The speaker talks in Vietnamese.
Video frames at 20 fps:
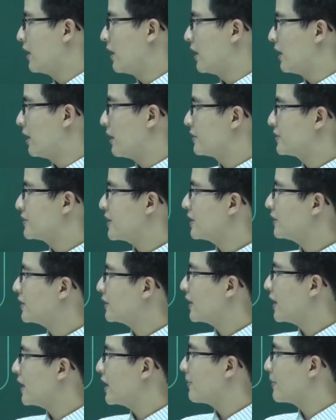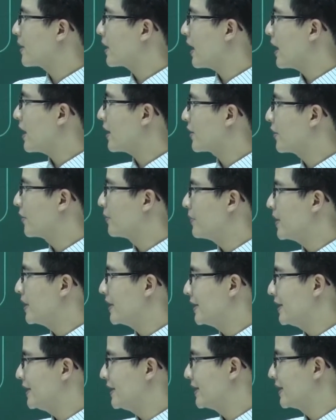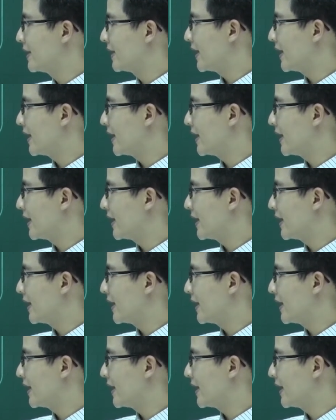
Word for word: À, Z ta thay là bằng a cộng bi.